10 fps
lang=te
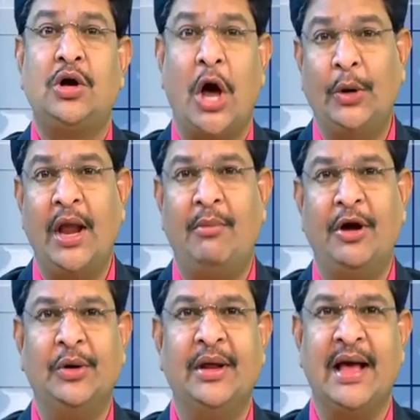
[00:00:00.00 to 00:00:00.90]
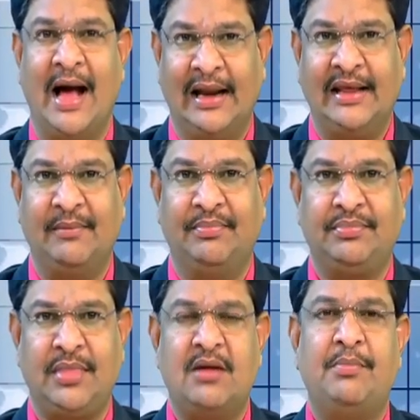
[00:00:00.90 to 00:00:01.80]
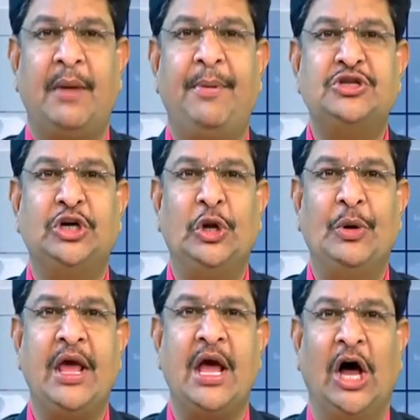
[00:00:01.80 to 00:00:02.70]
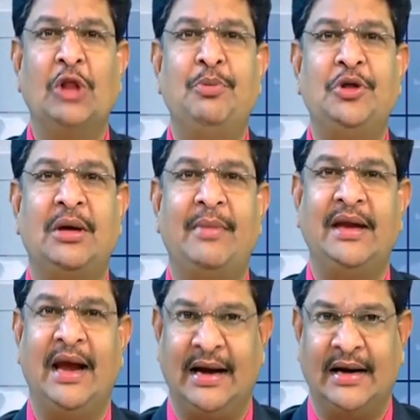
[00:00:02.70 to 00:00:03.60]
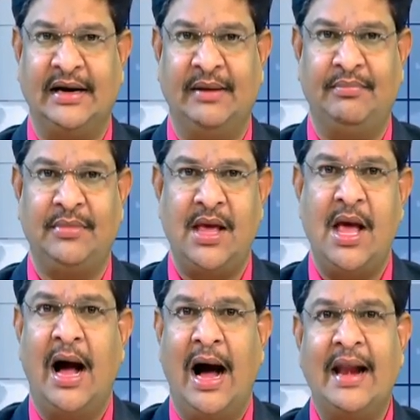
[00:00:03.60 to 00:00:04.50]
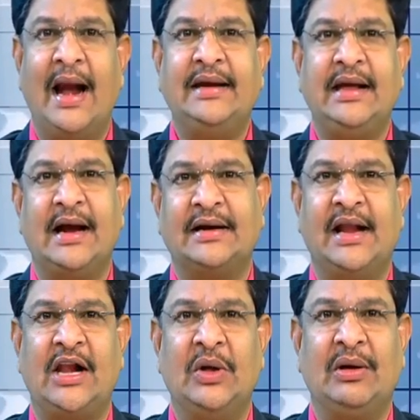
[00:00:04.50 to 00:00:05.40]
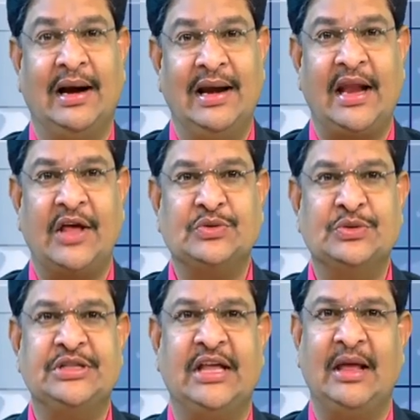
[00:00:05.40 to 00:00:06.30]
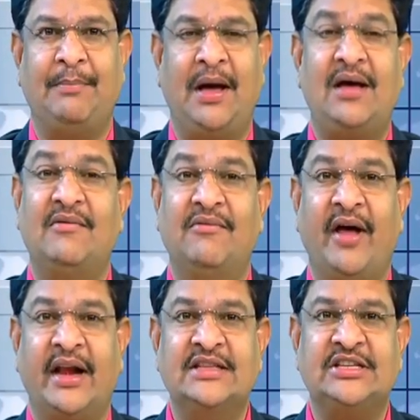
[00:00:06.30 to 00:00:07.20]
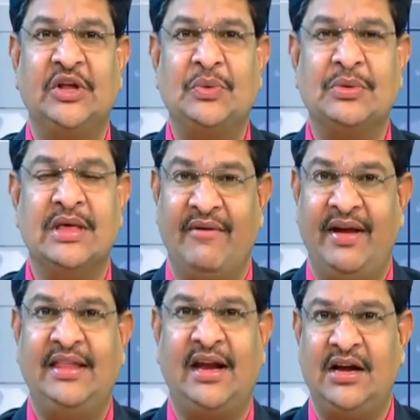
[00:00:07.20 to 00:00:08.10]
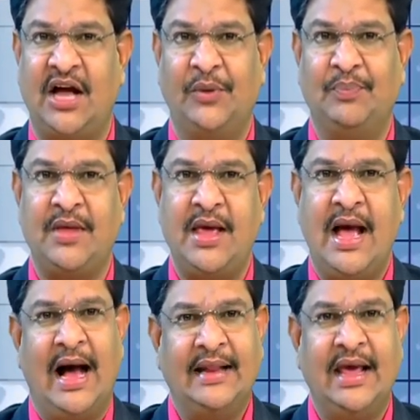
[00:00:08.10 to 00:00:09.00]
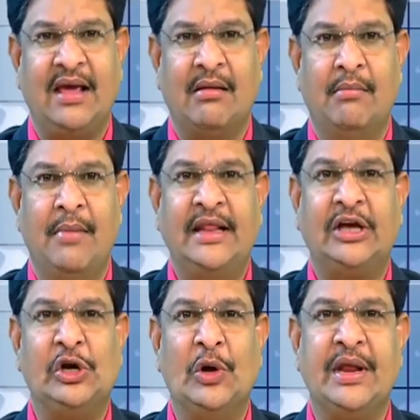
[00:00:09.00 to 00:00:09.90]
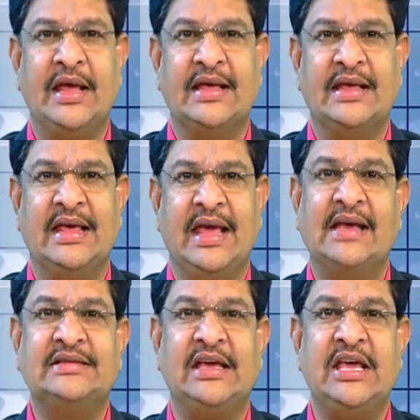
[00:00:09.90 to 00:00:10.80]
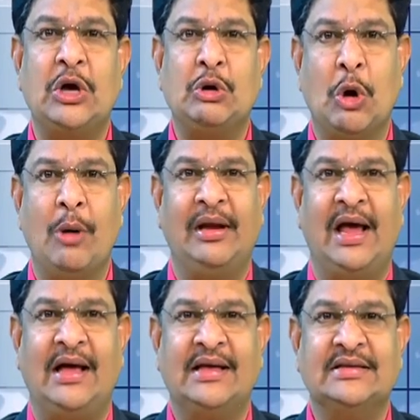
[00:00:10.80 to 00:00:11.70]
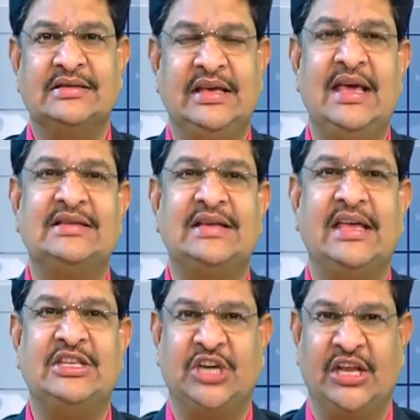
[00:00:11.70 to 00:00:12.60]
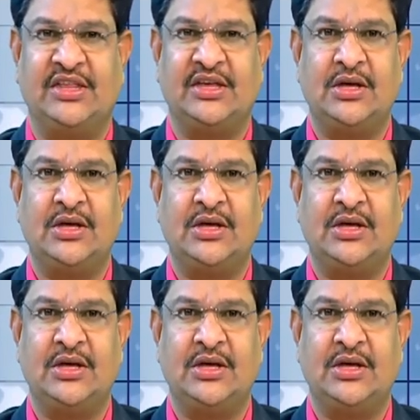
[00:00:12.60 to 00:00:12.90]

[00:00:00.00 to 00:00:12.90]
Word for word: కరుణామయుడి ఆలయం ప్రపంచంలోనే అద్భుతమైన కట్టడం ఆనాటి కట్టడాలను కళ్ళారా చూస్తే తప్ప వర్ణించడం ఎవరితరం కాదు అదే మెదక్లోని ఏసయ్య కోవెల సిఎస్ఐ చర్చ్